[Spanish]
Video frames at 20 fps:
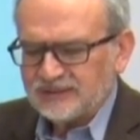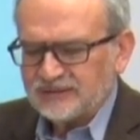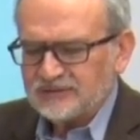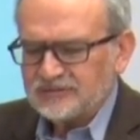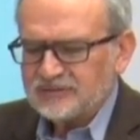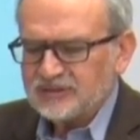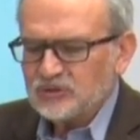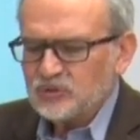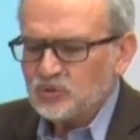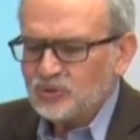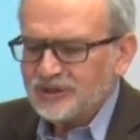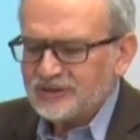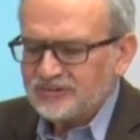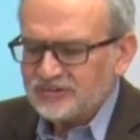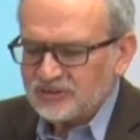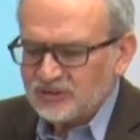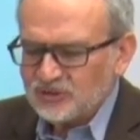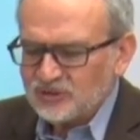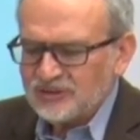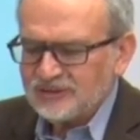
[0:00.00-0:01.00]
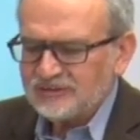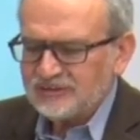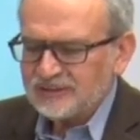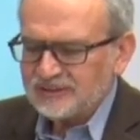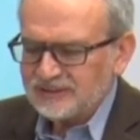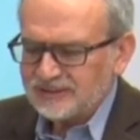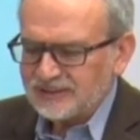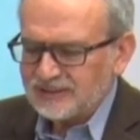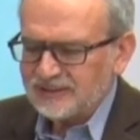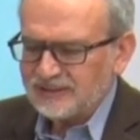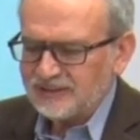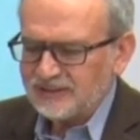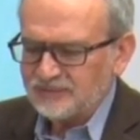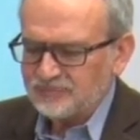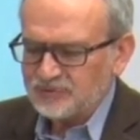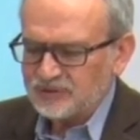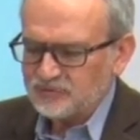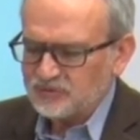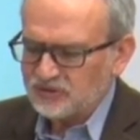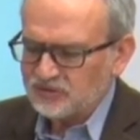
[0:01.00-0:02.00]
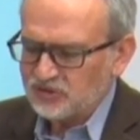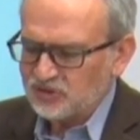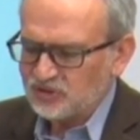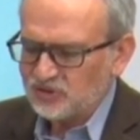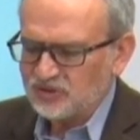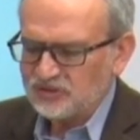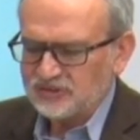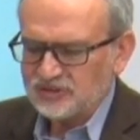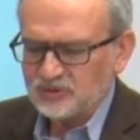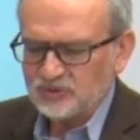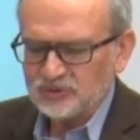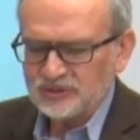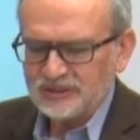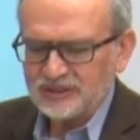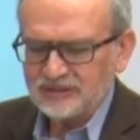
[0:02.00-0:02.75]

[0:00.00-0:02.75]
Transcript: regulación estatal de la previsión o seguridad